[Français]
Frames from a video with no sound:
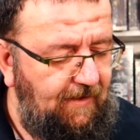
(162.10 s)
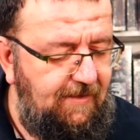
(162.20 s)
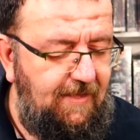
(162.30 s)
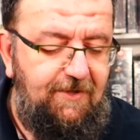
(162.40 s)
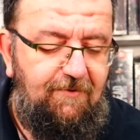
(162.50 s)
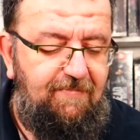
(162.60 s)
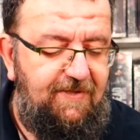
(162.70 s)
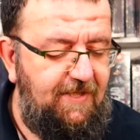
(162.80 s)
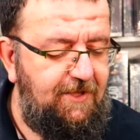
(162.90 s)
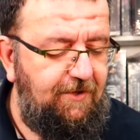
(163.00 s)
Là il y a une
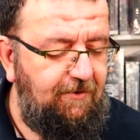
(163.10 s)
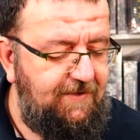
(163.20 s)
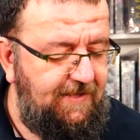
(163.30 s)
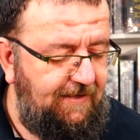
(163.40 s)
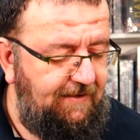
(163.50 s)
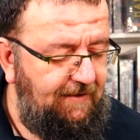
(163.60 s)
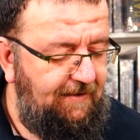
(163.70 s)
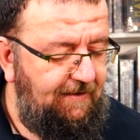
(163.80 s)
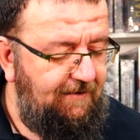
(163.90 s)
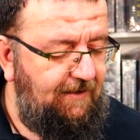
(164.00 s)
pizza, j'adore ça,
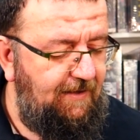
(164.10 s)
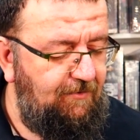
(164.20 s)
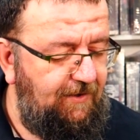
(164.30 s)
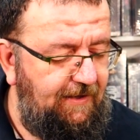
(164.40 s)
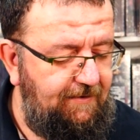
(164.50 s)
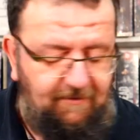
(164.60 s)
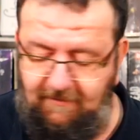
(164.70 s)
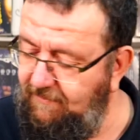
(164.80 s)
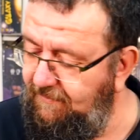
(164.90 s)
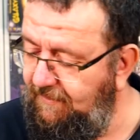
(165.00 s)
la molette,
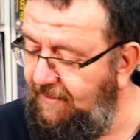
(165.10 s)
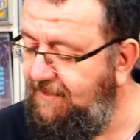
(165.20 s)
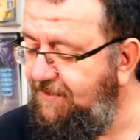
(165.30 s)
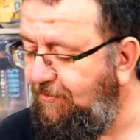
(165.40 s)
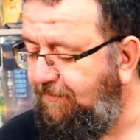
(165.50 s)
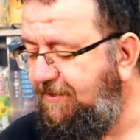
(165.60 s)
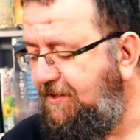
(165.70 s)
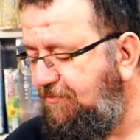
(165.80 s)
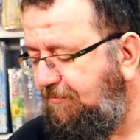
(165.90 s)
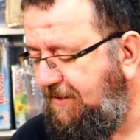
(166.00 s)
euh, et des zombies,
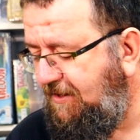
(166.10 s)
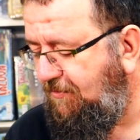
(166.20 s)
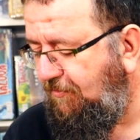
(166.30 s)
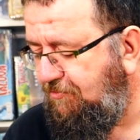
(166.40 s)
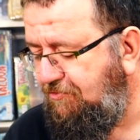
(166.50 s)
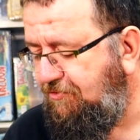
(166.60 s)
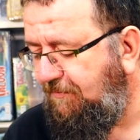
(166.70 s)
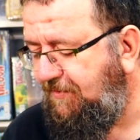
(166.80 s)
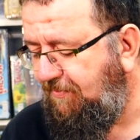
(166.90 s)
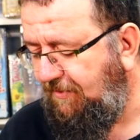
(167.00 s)
des zombies qui ont juste
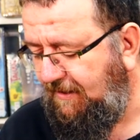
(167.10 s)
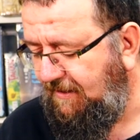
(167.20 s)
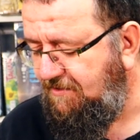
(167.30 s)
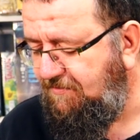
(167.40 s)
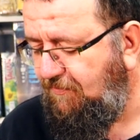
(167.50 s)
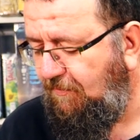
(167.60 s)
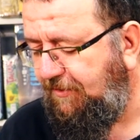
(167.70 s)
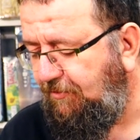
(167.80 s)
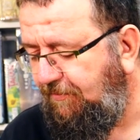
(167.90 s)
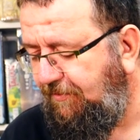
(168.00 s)
un petit peu la classe, ils font
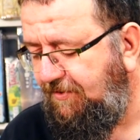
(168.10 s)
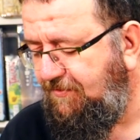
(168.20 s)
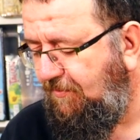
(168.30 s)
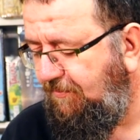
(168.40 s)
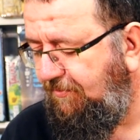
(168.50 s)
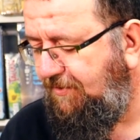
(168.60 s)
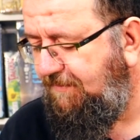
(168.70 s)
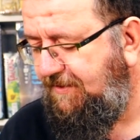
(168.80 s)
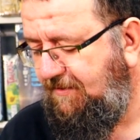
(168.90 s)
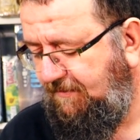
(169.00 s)
pas trop peur, ils sont un peu
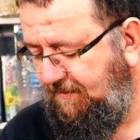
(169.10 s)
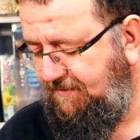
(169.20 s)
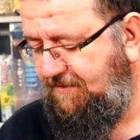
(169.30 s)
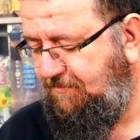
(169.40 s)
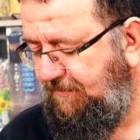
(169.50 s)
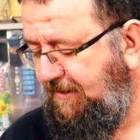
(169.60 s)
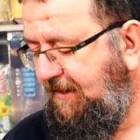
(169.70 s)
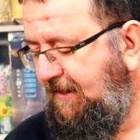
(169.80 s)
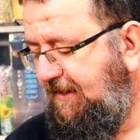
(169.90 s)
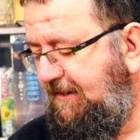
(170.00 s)
débiles, hein, c'est des zombies.
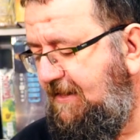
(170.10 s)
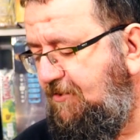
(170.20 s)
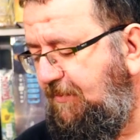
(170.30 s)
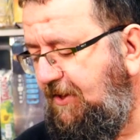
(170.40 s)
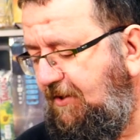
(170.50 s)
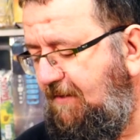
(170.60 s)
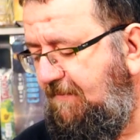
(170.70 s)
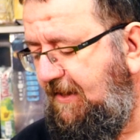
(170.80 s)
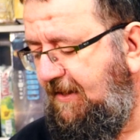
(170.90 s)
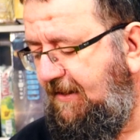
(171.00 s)
Des zombies qu'on
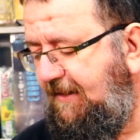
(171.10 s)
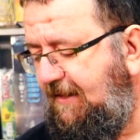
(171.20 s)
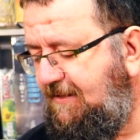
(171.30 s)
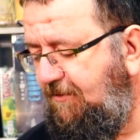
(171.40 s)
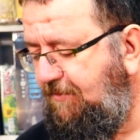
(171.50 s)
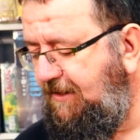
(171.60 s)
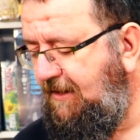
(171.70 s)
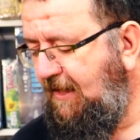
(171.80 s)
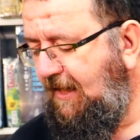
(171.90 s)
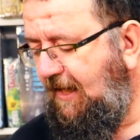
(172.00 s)
aime bien, et là ça nous
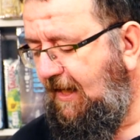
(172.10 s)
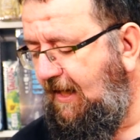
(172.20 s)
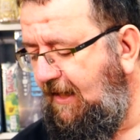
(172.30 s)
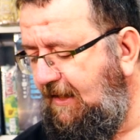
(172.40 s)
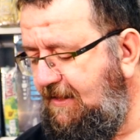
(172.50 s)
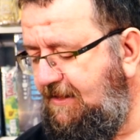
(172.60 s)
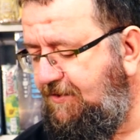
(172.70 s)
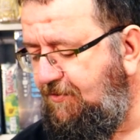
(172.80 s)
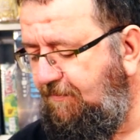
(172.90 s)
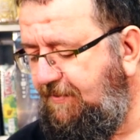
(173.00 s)
dit, les
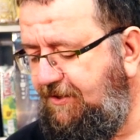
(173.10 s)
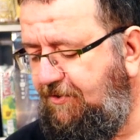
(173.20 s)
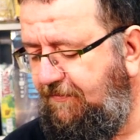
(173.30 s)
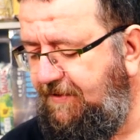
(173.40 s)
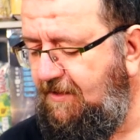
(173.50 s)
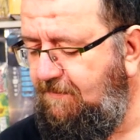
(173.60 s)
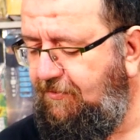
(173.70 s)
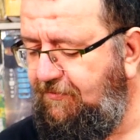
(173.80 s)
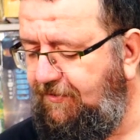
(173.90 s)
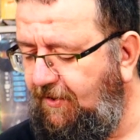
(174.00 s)
zombies deviennent
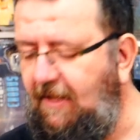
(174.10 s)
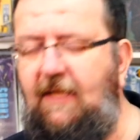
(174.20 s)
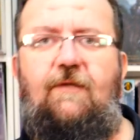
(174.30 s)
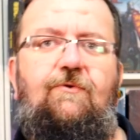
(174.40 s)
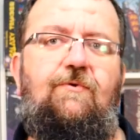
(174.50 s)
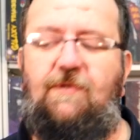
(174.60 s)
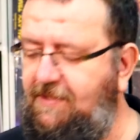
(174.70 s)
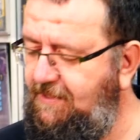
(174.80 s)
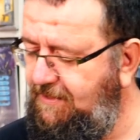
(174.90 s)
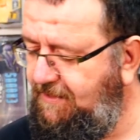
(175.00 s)
plus forts, et nous
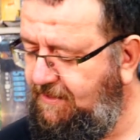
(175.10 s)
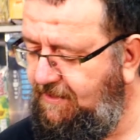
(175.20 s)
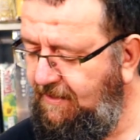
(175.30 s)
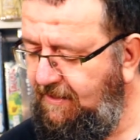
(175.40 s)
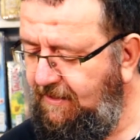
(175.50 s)
aussi,